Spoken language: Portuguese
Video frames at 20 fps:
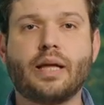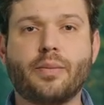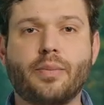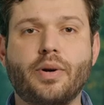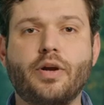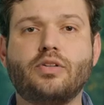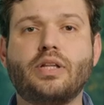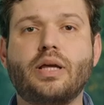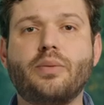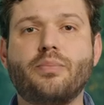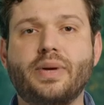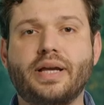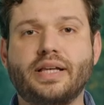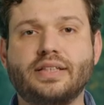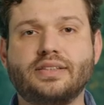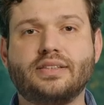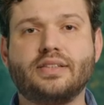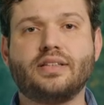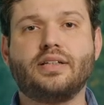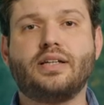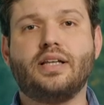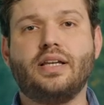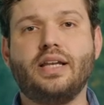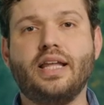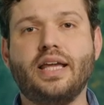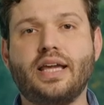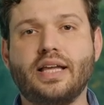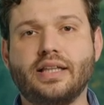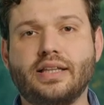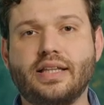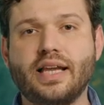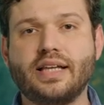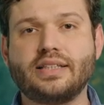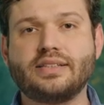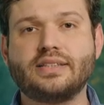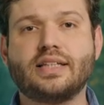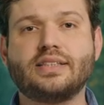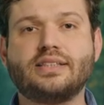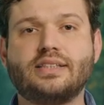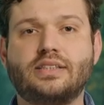tamanho da empresa,
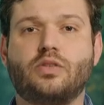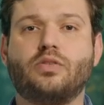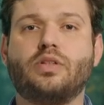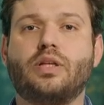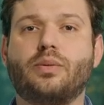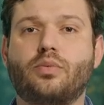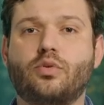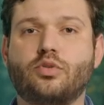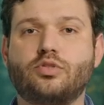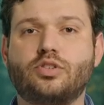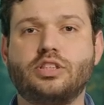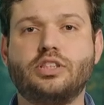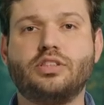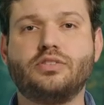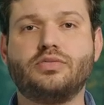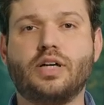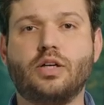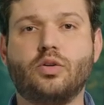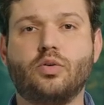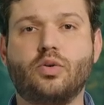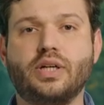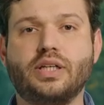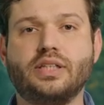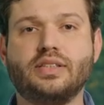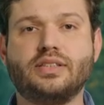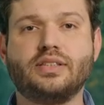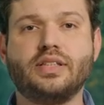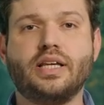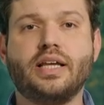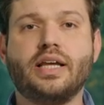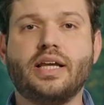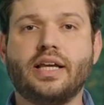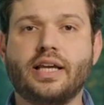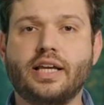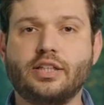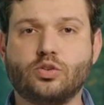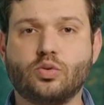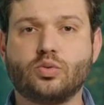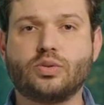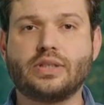liquidez da ação na bolsa de valores,
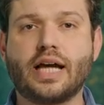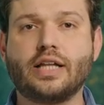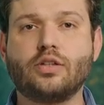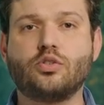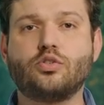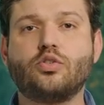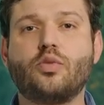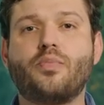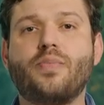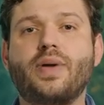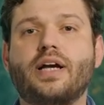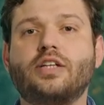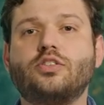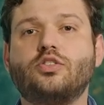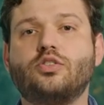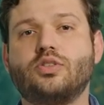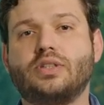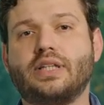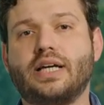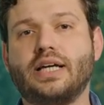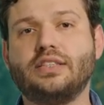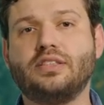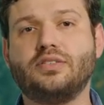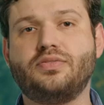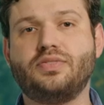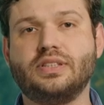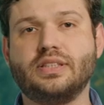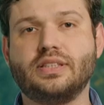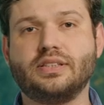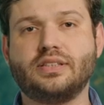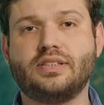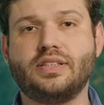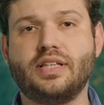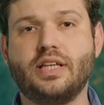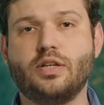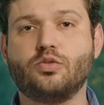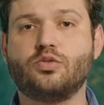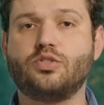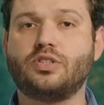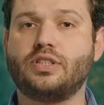resultados operacionais e
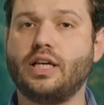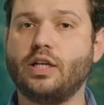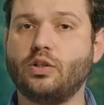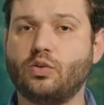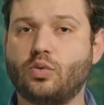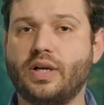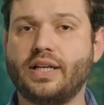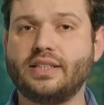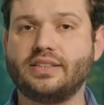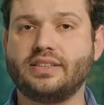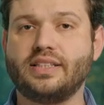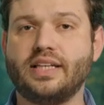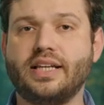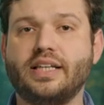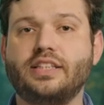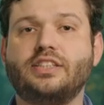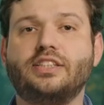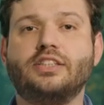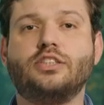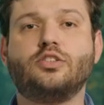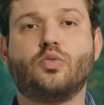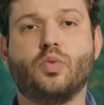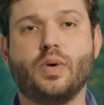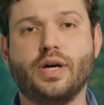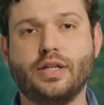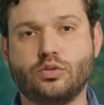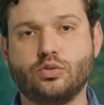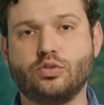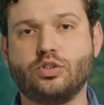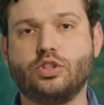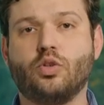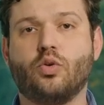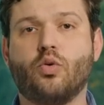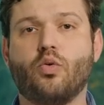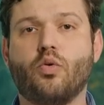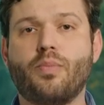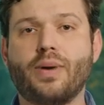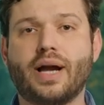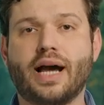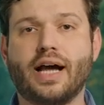financeiros tanto recentes quanto de
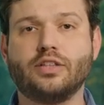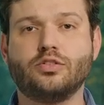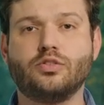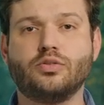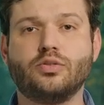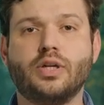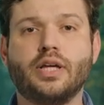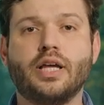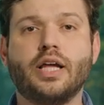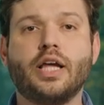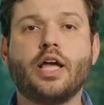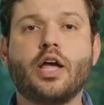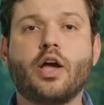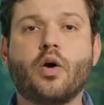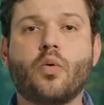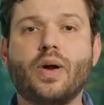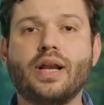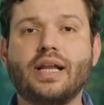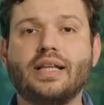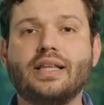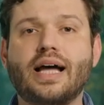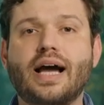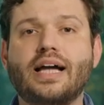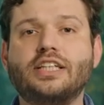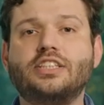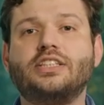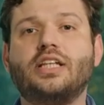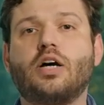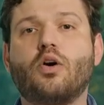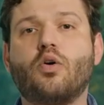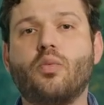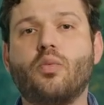longo prazo, qualidade da